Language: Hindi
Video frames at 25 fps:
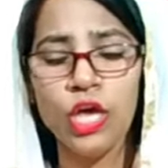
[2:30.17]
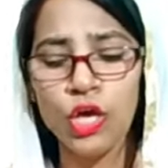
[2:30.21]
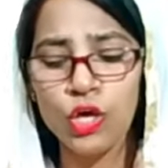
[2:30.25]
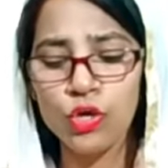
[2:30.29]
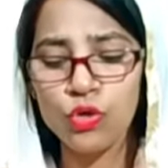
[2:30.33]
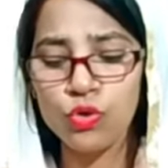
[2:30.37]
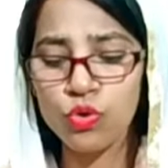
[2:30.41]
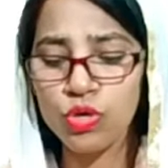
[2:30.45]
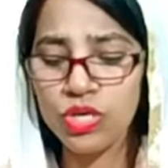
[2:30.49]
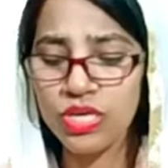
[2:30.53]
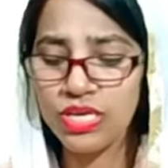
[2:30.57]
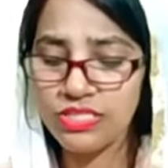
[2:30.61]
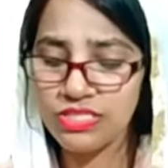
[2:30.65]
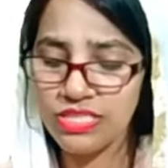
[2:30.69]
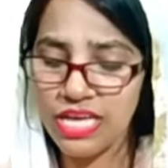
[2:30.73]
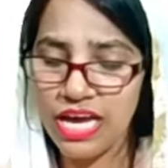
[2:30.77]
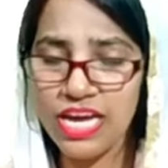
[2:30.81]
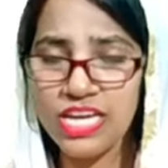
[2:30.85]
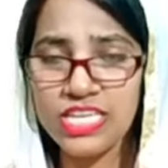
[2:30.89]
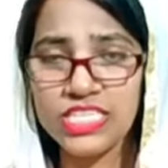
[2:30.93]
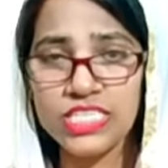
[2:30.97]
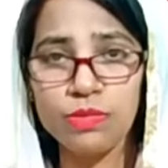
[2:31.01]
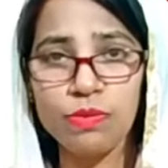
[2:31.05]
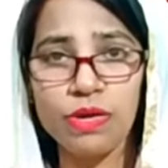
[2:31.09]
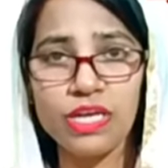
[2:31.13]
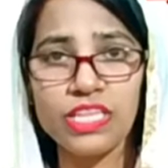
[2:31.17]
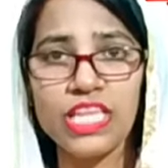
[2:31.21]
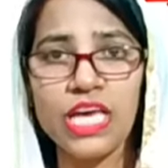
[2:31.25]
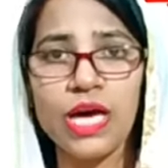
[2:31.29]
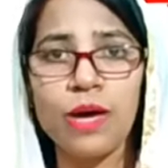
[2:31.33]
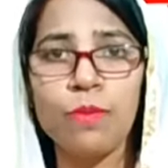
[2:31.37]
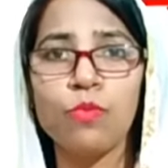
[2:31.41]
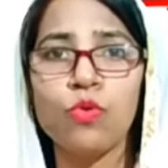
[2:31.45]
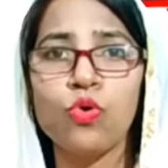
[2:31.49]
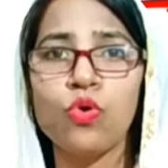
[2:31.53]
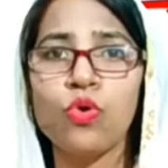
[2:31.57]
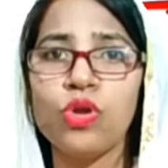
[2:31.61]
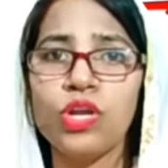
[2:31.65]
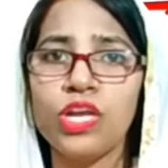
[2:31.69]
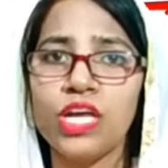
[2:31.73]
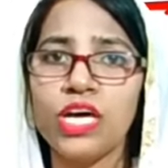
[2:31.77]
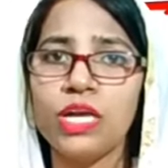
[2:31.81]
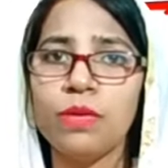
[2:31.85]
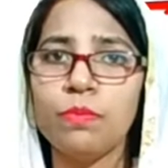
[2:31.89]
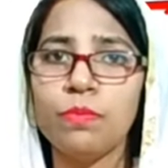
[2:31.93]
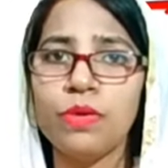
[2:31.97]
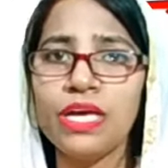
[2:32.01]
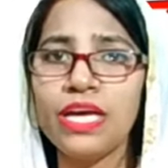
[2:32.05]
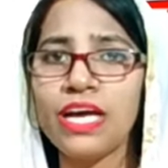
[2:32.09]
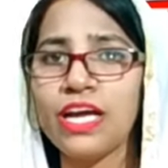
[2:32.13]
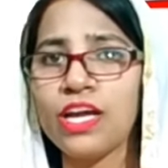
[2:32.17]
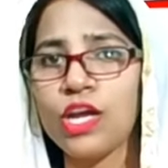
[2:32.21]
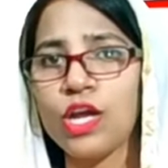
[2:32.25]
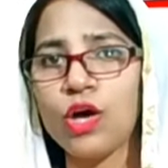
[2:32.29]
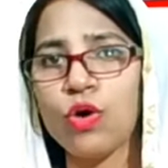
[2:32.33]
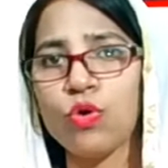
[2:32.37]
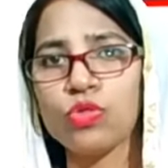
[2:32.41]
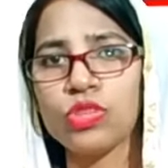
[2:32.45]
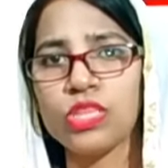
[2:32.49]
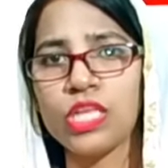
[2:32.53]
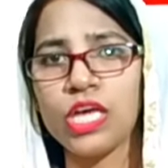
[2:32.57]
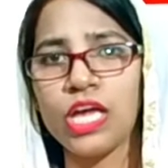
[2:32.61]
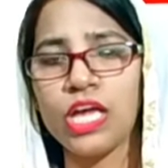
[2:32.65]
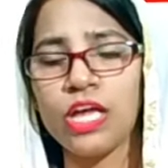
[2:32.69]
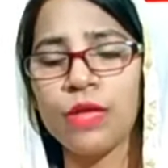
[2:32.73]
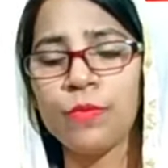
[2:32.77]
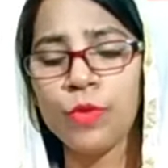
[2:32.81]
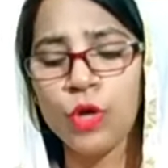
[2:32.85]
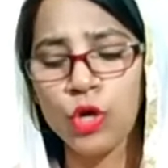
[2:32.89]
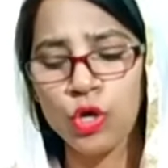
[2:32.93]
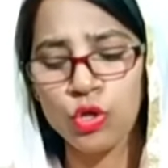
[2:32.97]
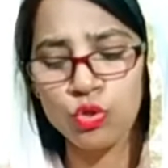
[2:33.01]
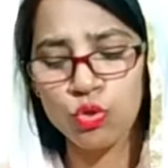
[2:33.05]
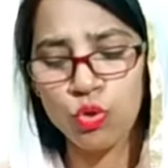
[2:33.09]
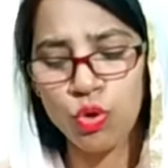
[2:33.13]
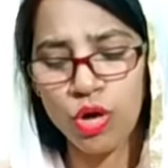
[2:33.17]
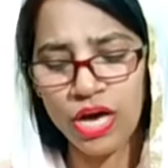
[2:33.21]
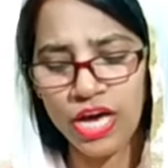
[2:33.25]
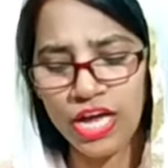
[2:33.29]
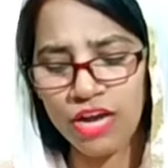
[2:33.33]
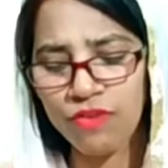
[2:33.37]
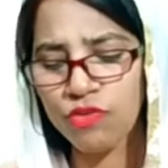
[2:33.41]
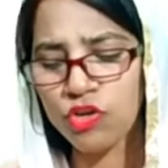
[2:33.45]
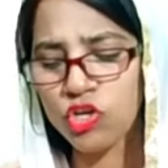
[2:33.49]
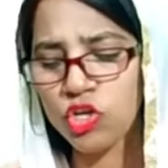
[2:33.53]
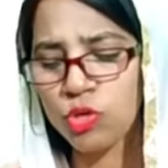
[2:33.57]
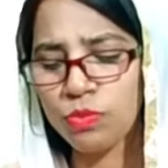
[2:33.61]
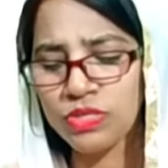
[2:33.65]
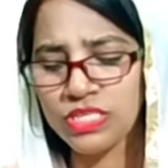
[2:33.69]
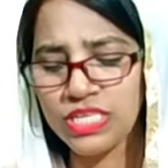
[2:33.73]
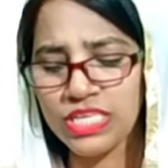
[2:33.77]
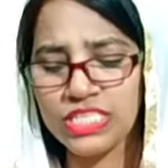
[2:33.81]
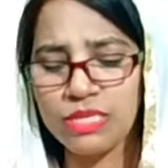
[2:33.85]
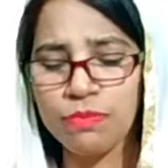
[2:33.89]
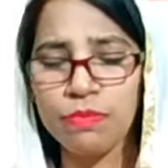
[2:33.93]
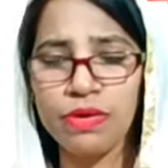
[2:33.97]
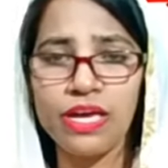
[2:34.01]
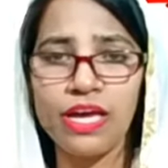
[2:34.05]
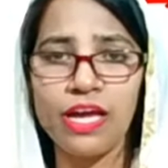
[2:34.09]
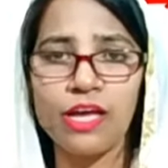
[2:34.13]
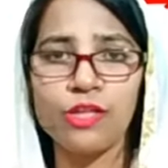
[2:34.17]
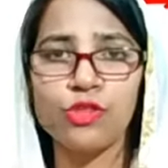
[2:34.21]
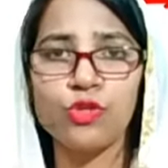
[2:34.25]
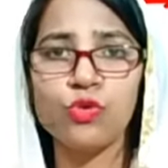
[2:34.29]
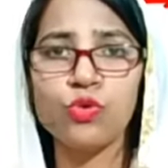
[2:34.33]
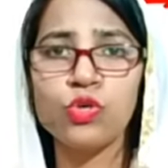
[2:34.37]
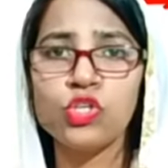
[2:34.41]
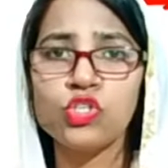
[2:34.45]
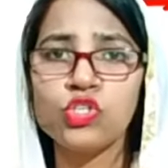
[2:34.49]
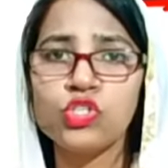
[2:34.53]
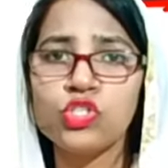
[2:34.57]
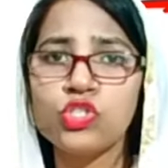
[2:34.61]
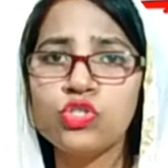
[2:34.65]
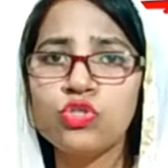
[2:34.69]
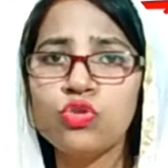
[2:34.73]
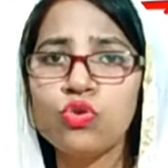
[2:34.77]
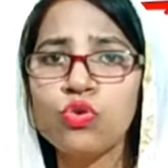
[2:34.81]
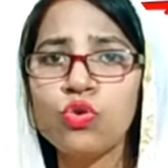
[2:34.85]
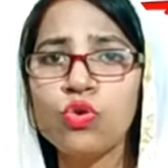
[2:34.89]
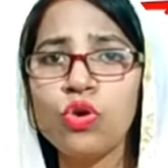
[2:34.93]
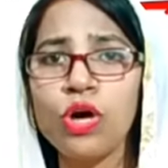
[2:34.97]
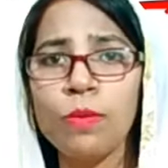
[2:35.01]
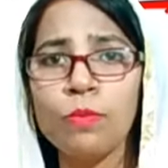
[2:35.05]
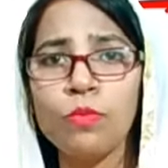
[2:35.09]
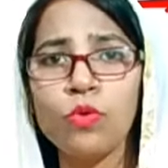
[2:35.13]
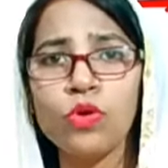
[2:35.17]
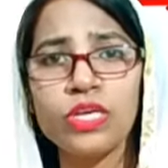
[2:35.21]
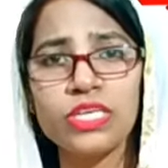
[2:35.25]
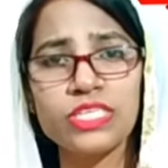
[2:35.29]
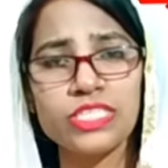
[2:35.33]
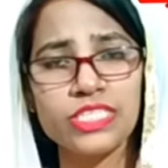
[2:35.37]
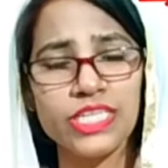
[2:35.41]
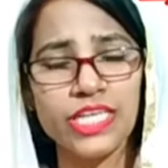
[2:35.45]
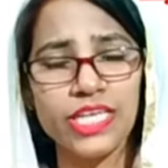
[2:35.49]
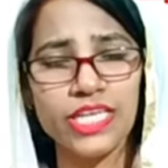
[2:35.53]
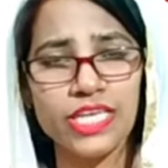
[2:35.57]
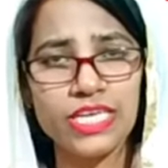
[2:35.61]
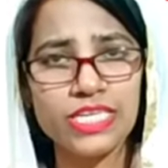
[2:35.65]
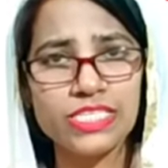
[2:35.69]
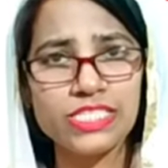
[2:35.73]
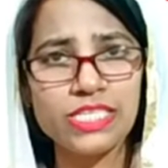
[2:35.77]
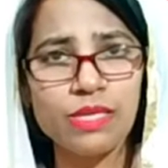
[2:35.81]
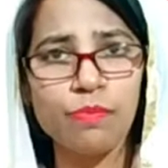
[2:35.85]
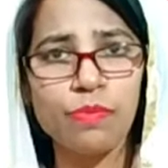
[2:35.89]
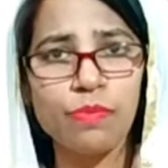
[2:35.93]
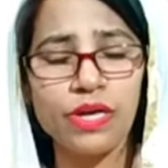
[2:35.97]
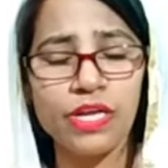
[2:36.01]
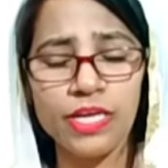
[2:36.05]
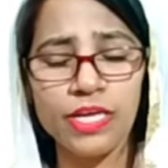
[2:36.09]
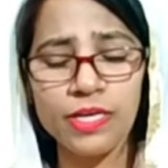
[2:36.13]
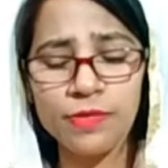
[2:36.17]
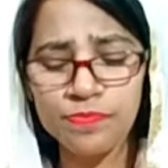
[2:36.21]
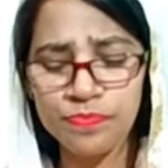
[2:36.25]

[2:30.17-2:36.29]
क्योंकि जाहिर सी बात है हम लोग को लर्न भी करना होता है तो हर वीडियो में जैसे मैं कहती हूँ कि चीज़ों को हम लोग इस तरीके से पढ़ें